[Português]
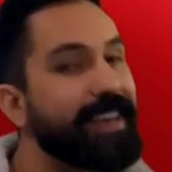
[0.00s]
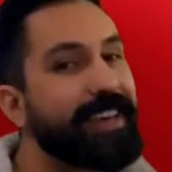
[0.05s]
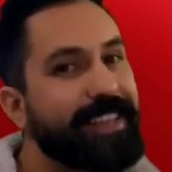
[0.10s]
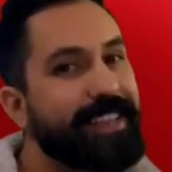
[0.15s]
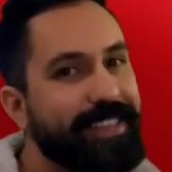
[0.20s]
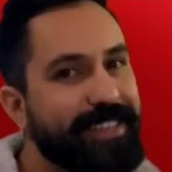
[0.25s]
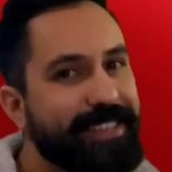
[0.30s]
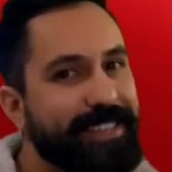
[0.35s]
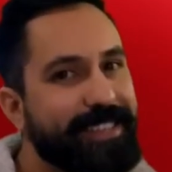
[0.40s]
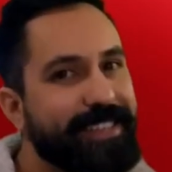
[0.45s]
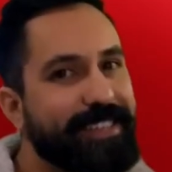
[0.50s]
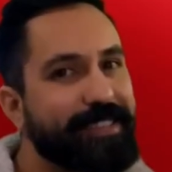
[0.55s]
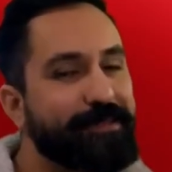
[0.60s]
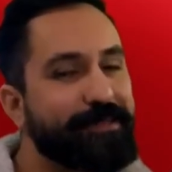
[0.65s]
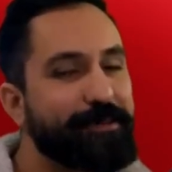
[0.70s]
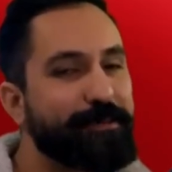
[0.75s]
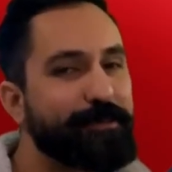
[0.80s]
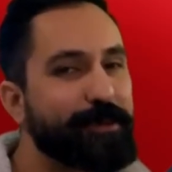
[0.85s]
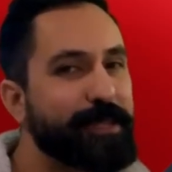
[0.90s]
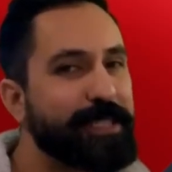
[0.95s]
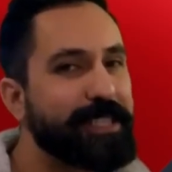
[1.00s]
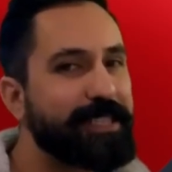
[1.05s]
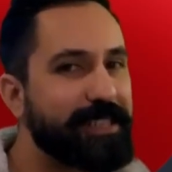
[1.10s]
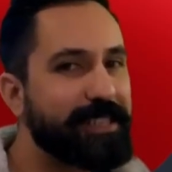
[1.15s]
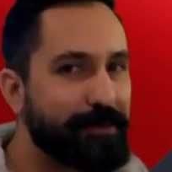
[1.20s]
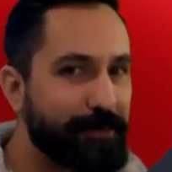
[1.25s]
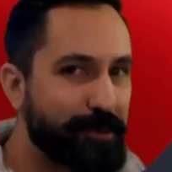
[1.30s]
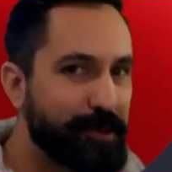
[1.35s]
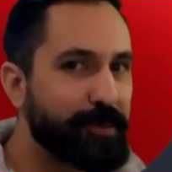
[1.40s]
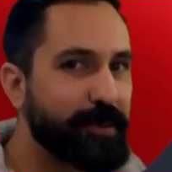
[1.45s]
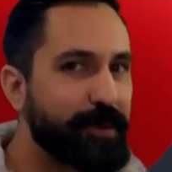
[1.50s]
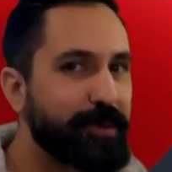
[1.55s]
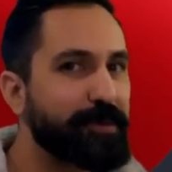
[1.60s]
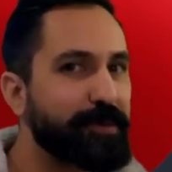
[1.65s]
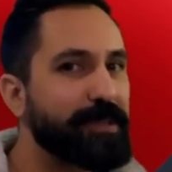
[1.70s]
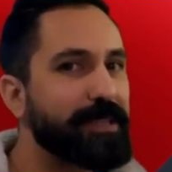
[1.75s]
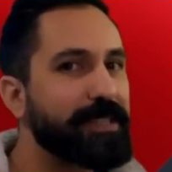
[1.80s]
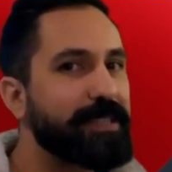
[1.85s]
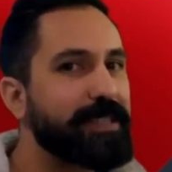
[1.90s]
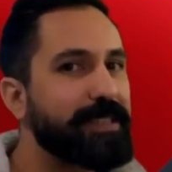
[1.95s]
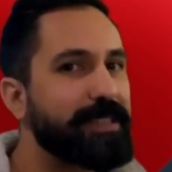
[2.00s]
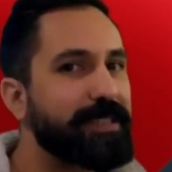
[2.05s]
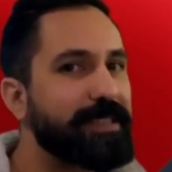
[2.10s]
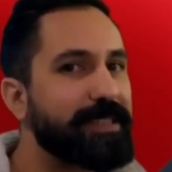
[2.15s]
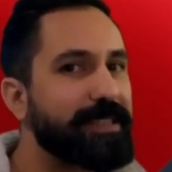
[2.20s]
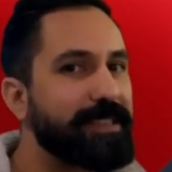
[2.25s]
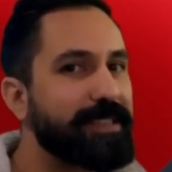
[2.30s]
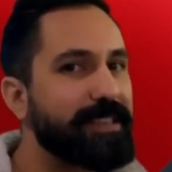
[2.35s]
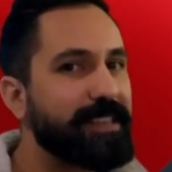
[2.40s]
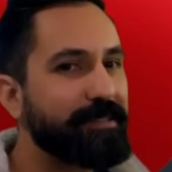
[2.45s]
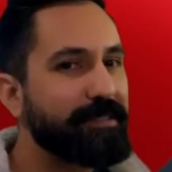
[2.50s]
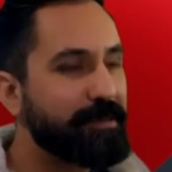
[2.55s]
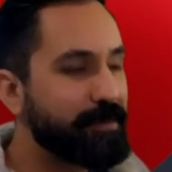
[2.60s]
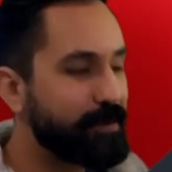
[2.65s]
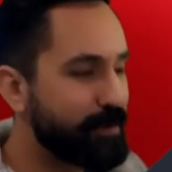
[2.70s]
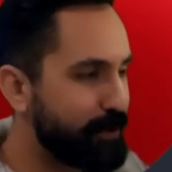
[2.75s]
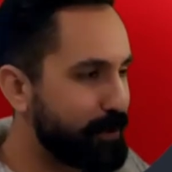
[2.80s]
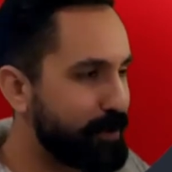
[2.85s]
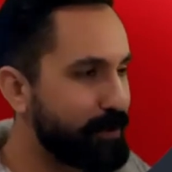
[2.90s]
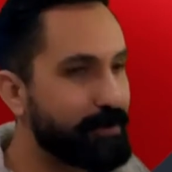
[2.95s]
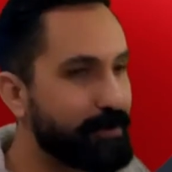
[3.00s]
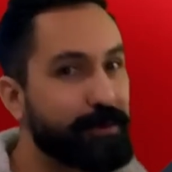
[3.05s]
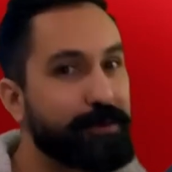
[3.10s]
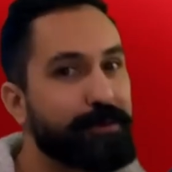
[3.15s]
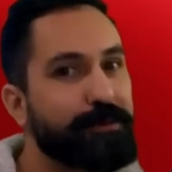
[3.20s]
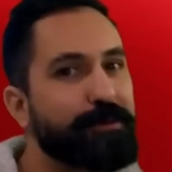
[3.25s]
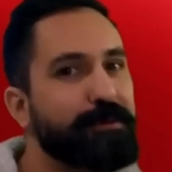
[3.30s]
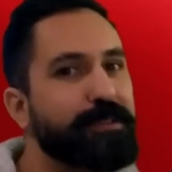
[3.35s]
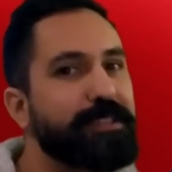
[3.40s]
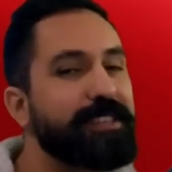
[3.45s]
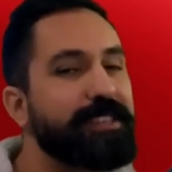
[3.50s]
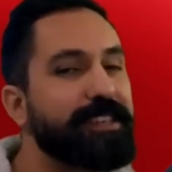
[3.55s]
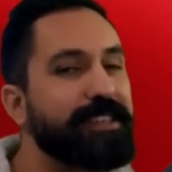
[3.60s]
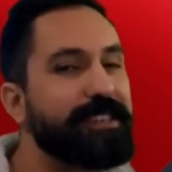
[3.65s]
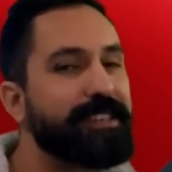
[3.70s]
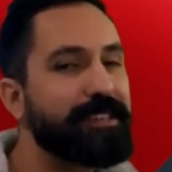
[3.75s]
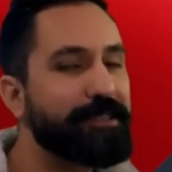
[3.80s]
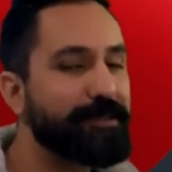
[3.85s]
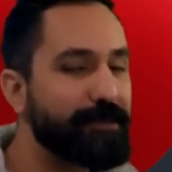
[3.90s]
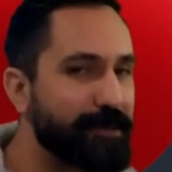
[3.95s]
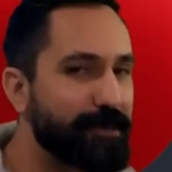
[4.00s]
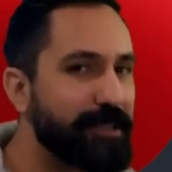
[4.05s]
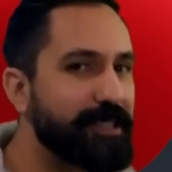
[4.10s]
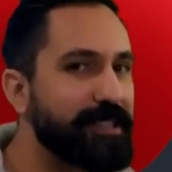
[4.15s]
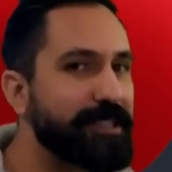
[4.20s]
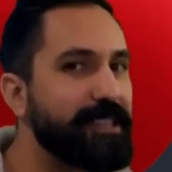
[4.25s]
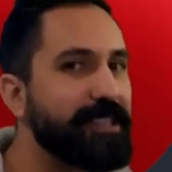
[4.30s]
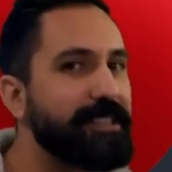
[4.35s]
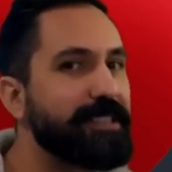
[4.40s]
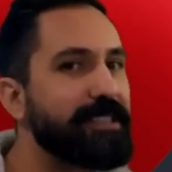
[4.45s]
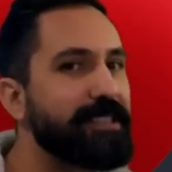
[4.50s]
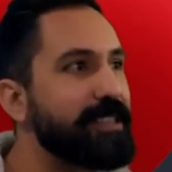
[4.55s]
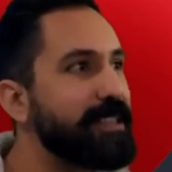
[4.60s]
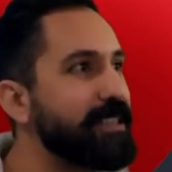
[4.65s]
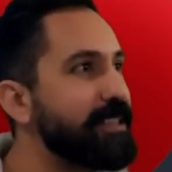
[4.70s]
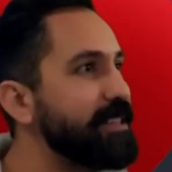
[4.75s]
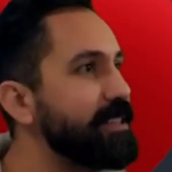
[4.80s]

E aí, teve alguma dica útil para você? Se teve, por favor, curte aí que ajuda a gente.